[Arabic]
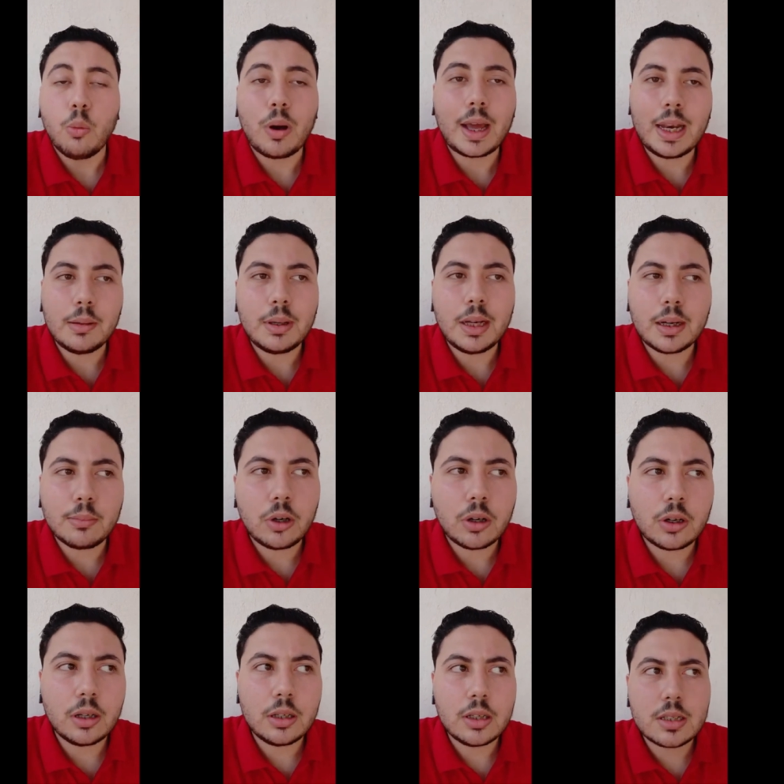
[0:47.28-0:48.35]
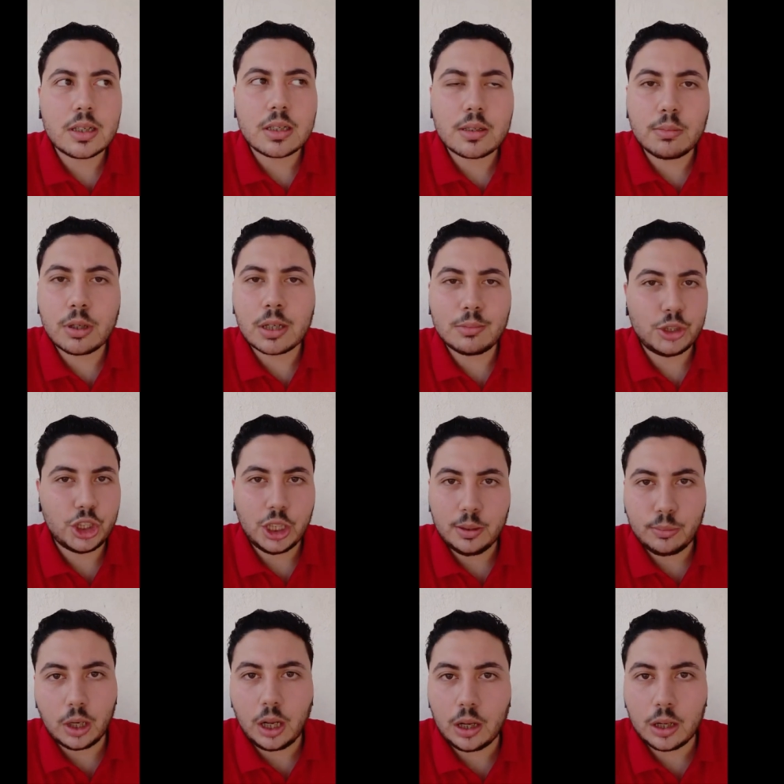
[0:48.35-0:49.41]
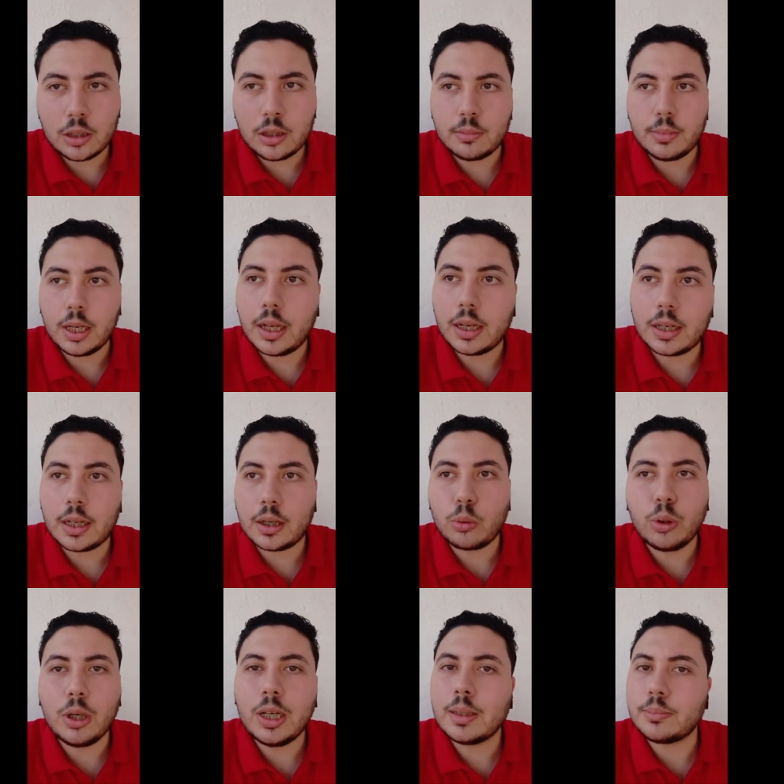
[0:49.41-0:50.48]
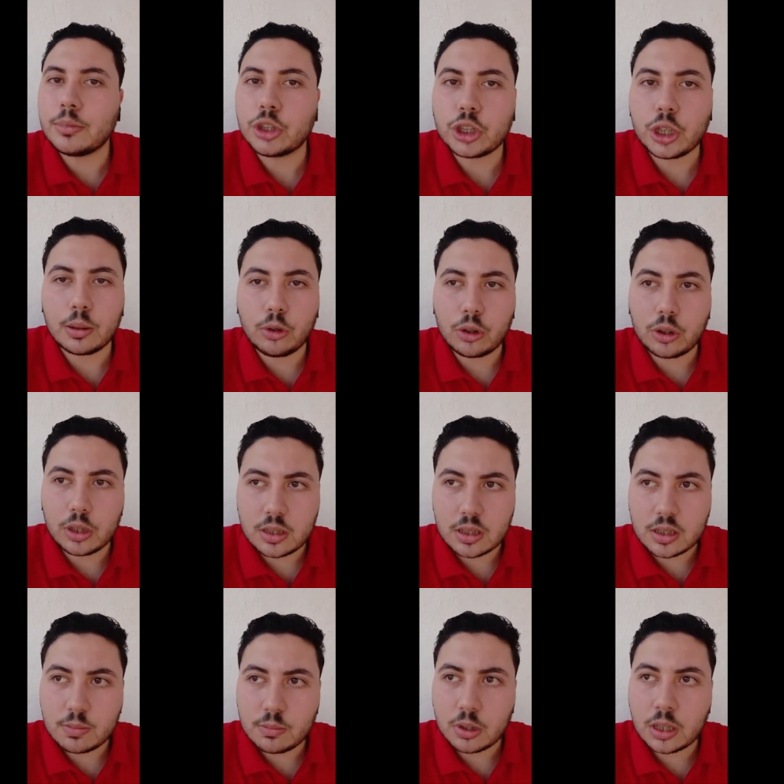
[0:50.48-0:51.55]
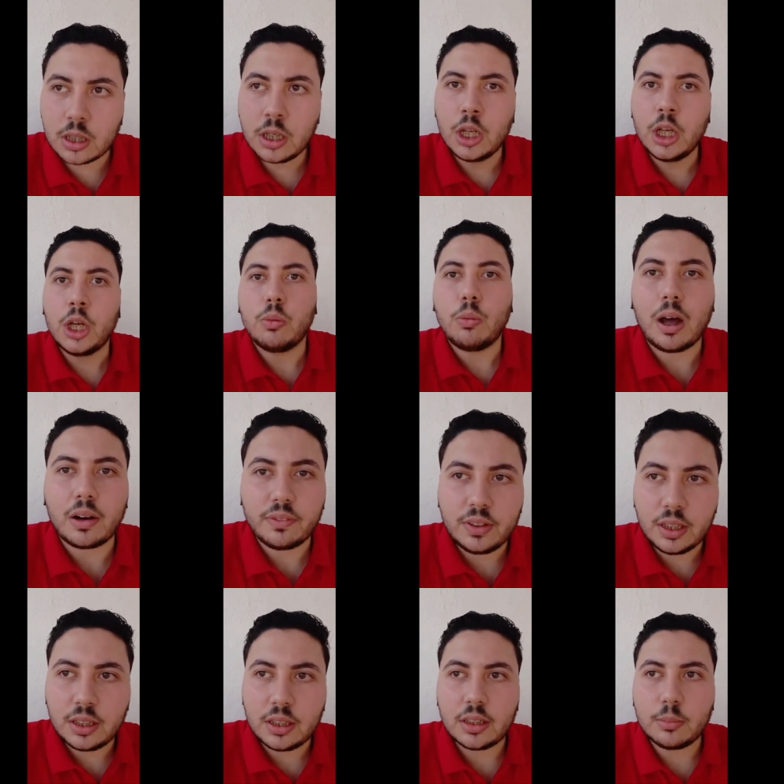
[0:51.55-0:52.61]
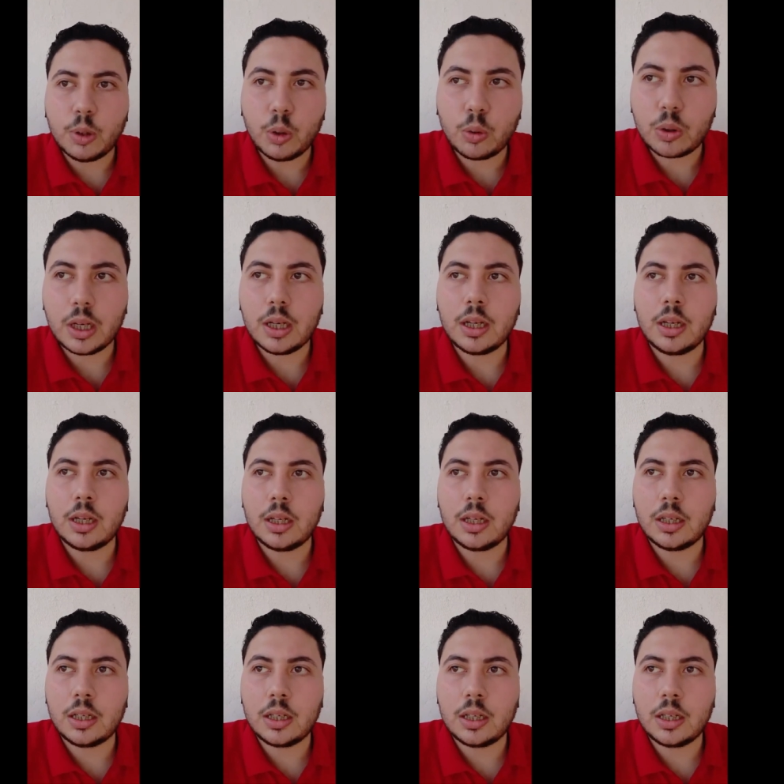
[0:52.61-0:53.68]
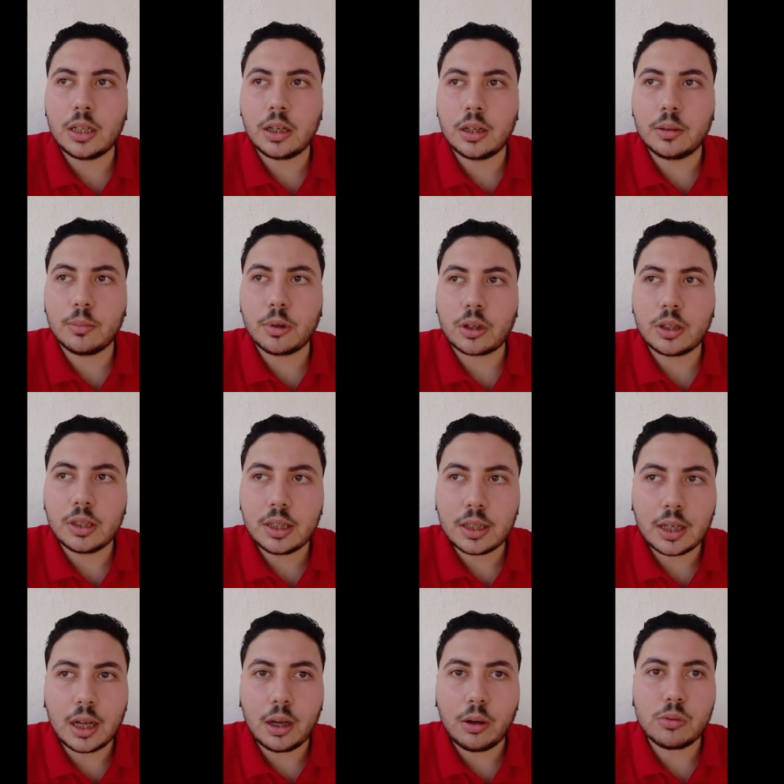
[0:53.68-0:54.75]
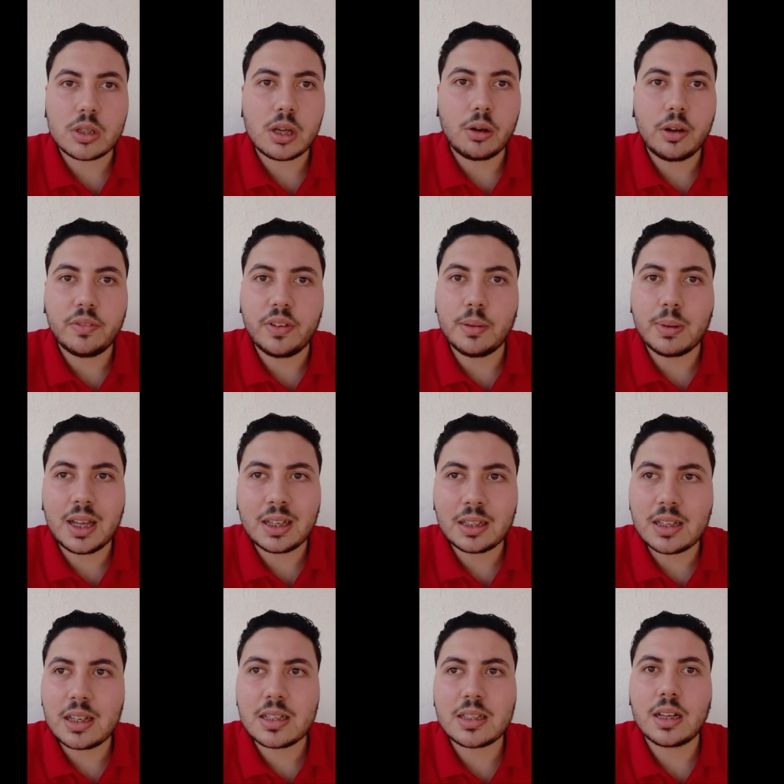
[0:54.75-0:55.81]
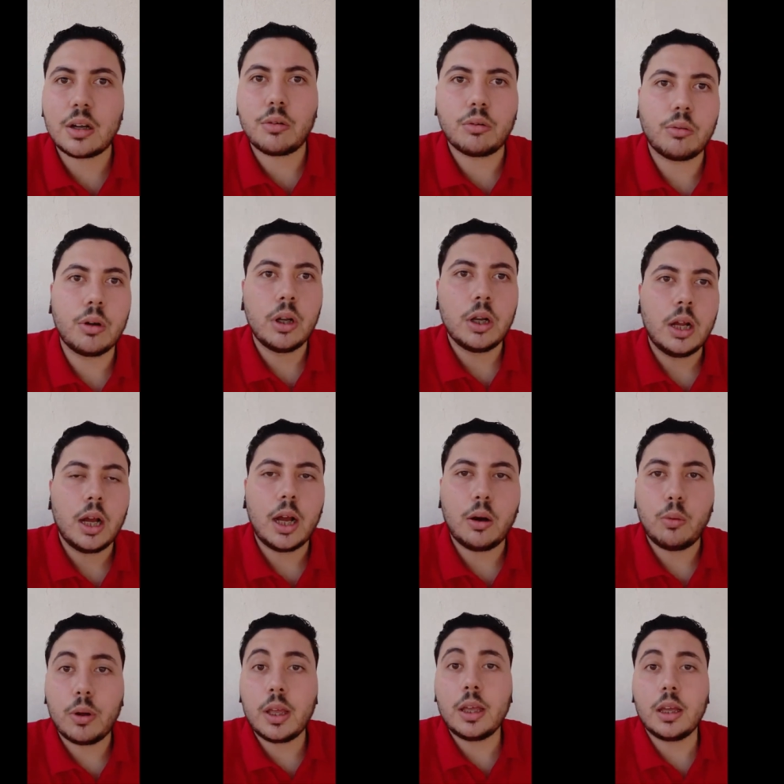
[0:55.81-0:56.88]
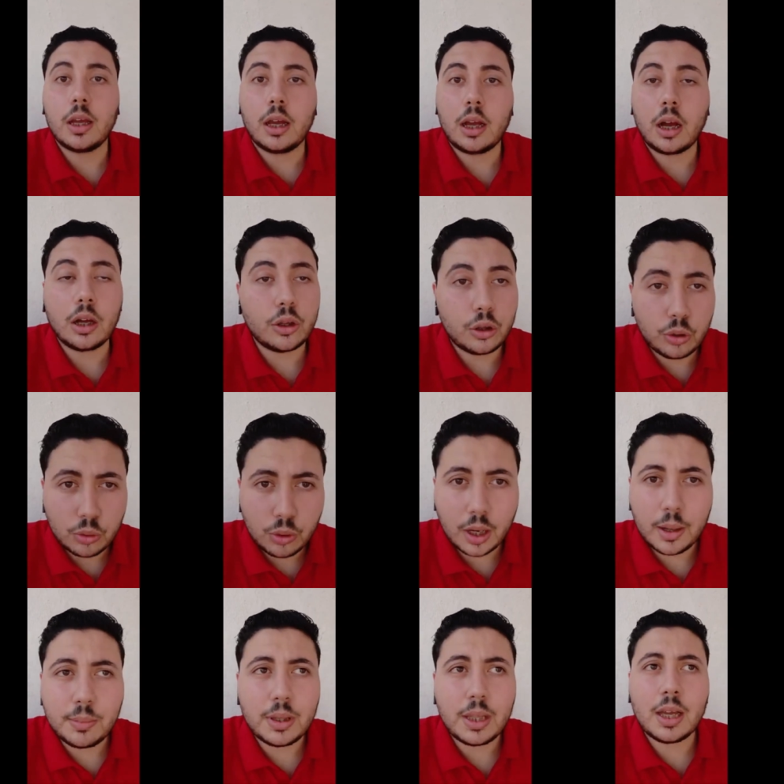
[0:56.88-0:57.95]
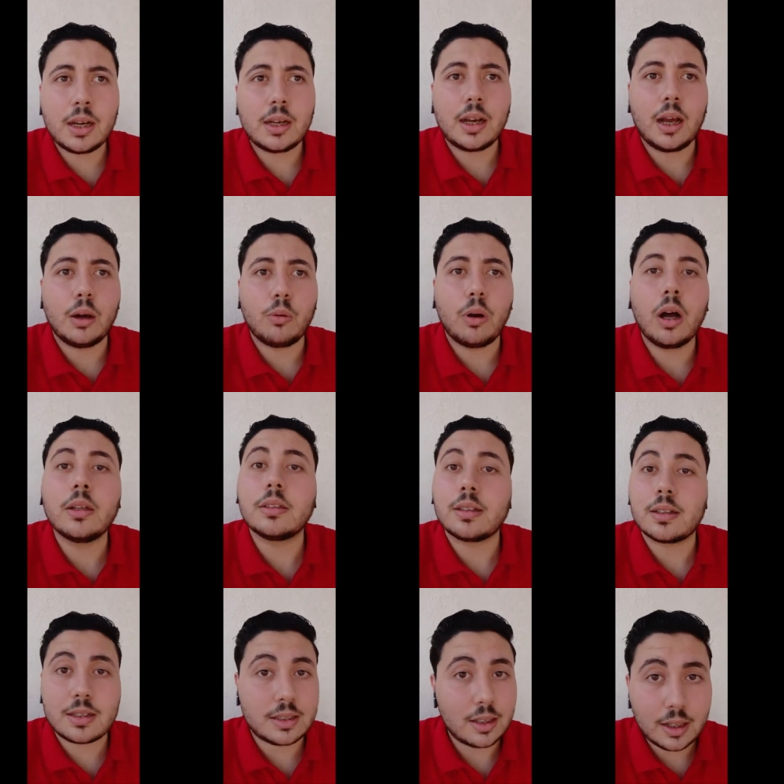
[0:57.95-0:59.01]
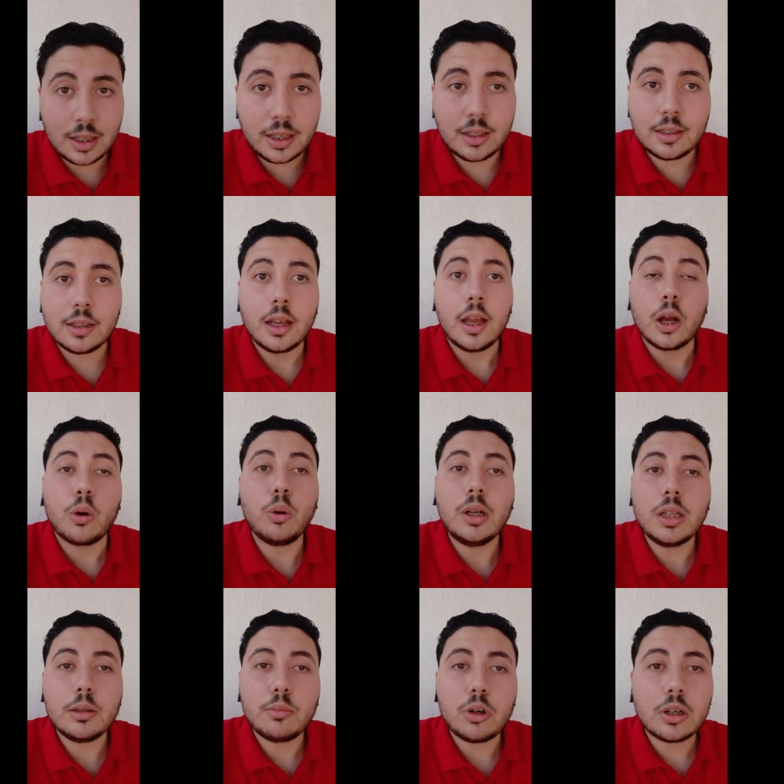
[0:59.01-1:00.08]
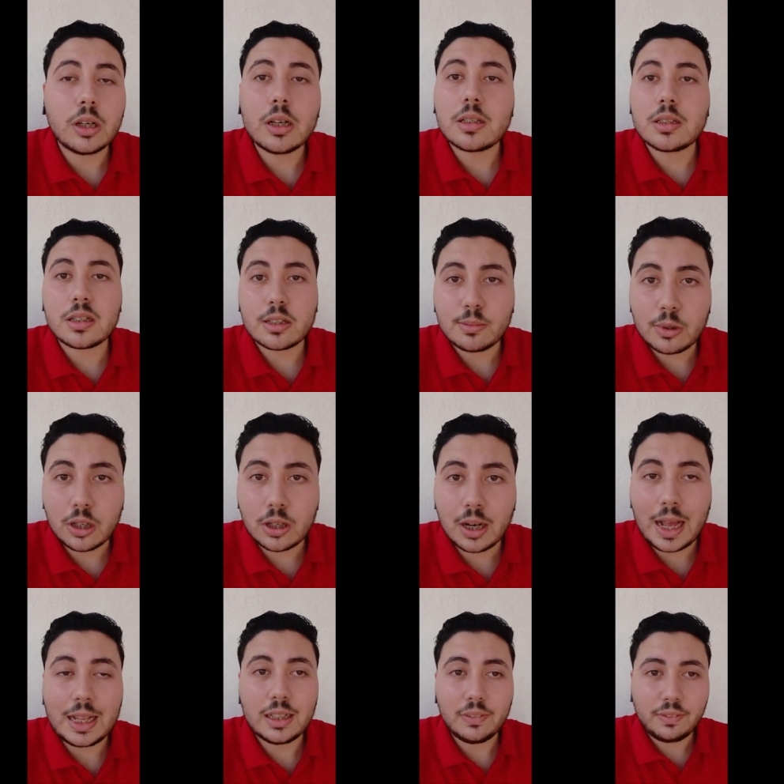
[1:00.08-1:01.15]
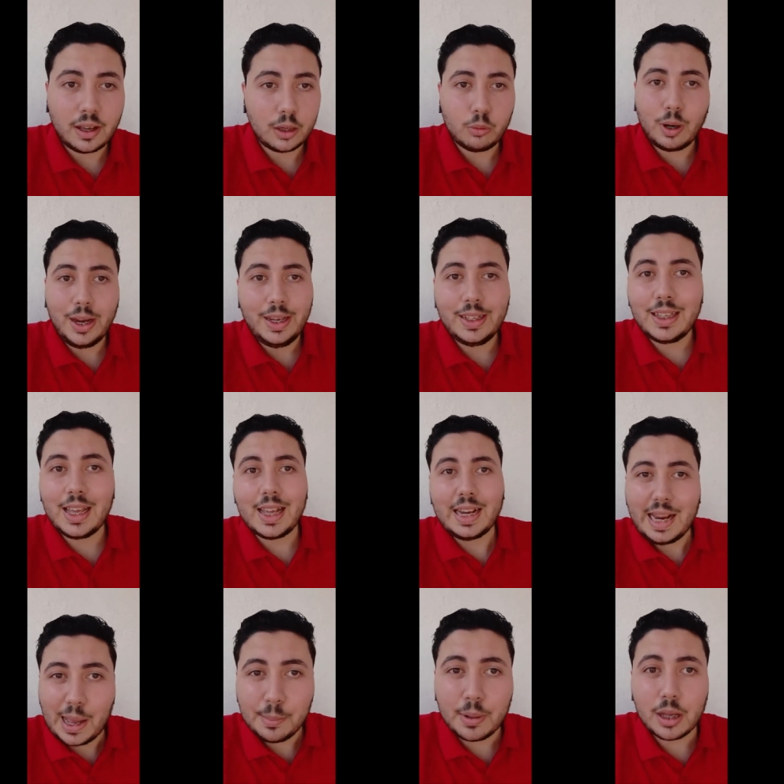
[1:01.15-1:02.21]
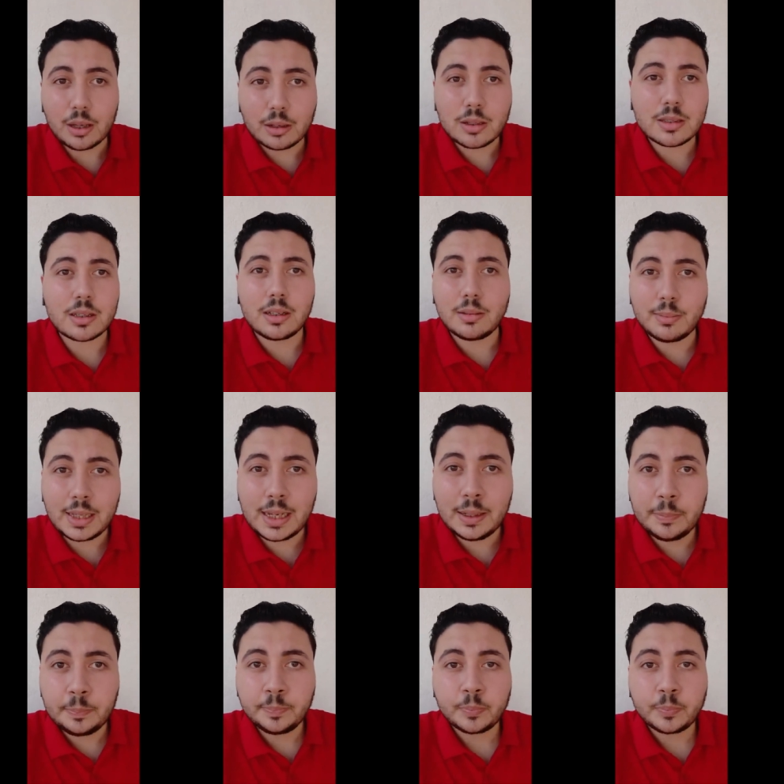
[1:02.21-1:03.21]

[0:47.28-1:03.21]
وخلي بالك مواقع الاستثمار مش عيب ولا حرام لان كلنا بنشرح مواقع استثمار وعارفين ان موقع اي اي ماركتنج او سواء في بانكس او او اي اي كيو ريبيان او انترست تريد كل دي مواقع استثمار هدفها الوحيد هي جمع راس المال